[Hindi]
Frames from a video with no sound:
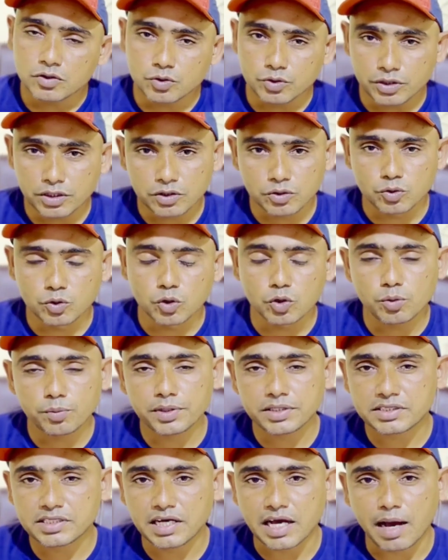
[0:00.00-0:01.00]
तो ये दोनों
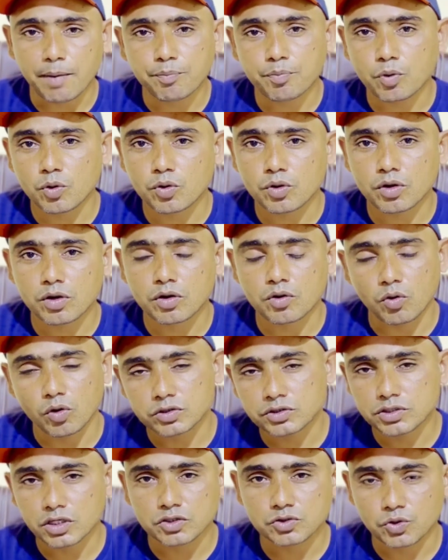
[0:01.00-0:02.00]
में से आप लोग
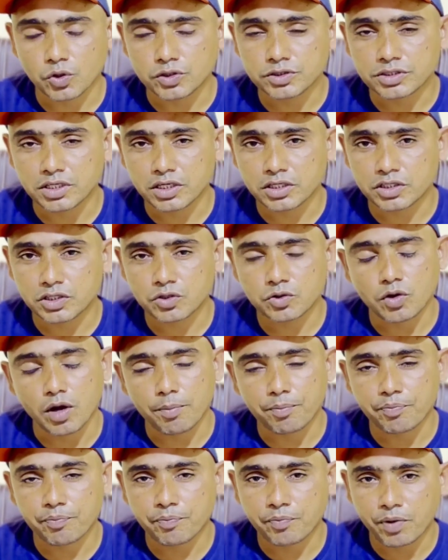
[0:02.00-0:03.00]
कौन सा चॉइस करते हो
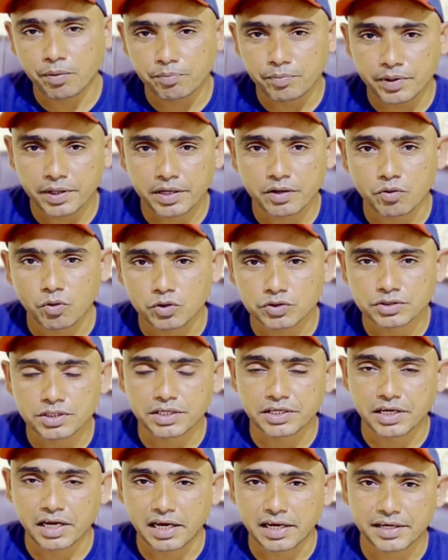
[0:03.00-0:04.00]
आप में कौन सा
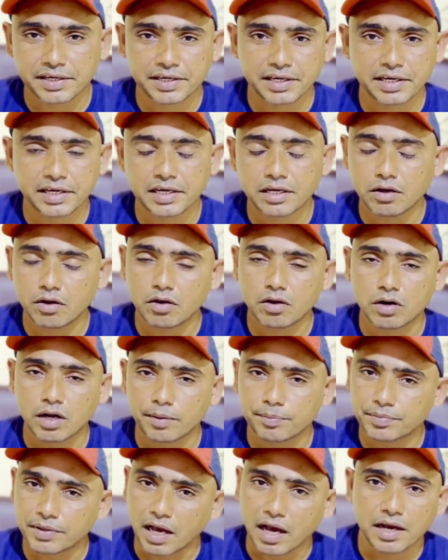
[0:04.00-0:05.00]
टैलेंट है और
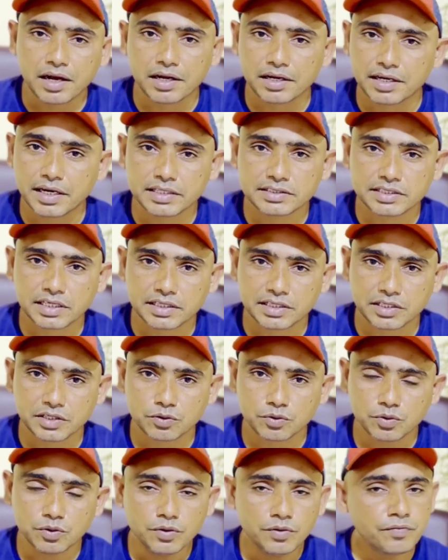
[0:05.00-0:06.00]
आप क्या करना चाहते
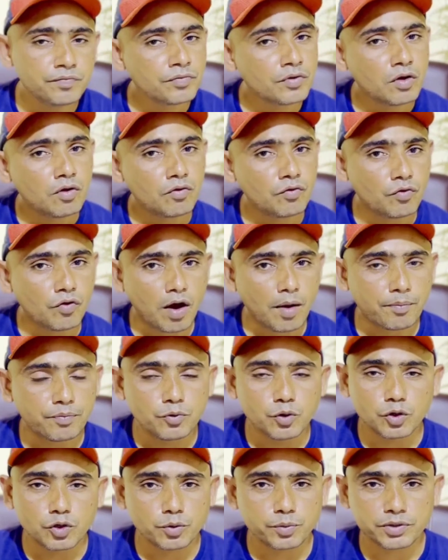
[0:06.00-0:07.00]
हो वो आप
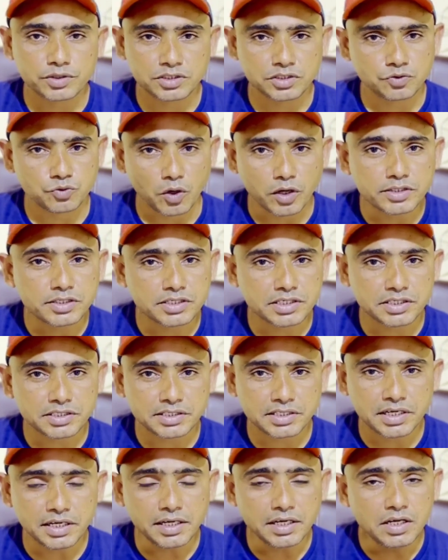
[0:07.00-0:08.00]
दोनों में से चॉइस
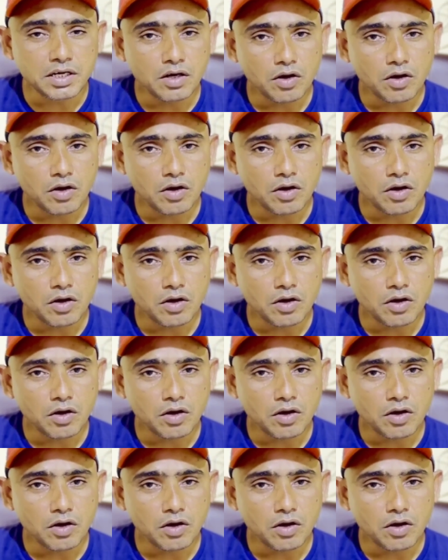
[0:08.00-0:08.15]
कीजिए